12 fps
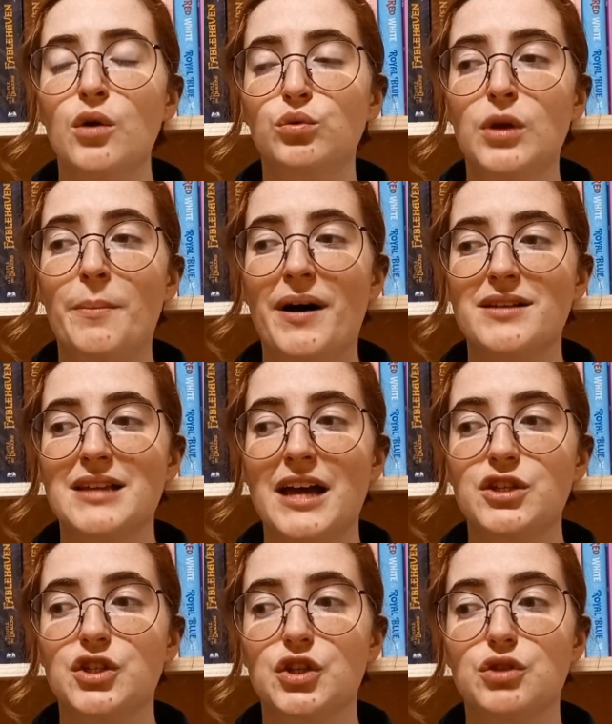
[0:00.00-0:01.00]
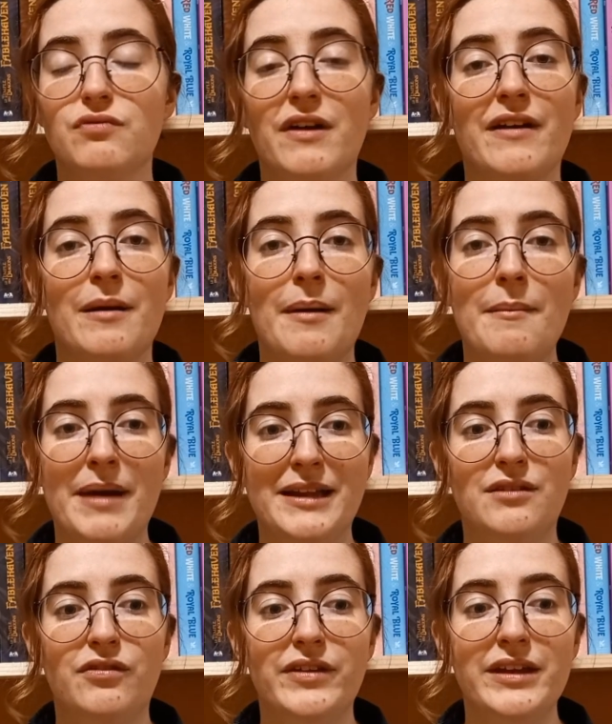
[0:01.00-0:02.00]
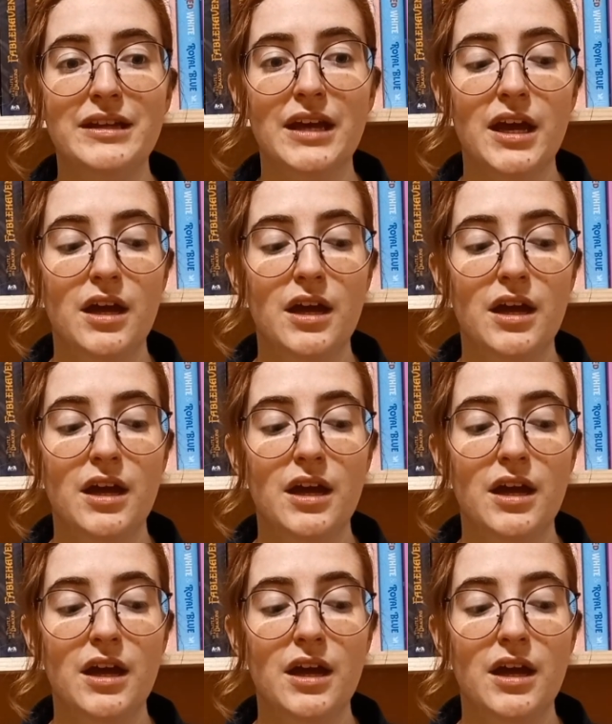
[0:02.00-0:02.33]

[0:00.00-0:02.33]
ou de passages que je trouvais vraiment magnifiques.